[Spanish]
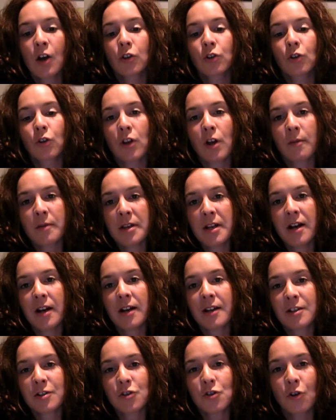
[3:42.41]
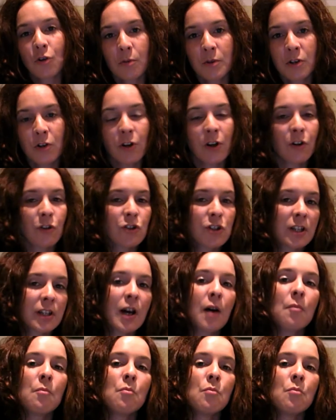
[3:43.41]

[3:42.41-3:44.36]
todavía es obvio que nos queda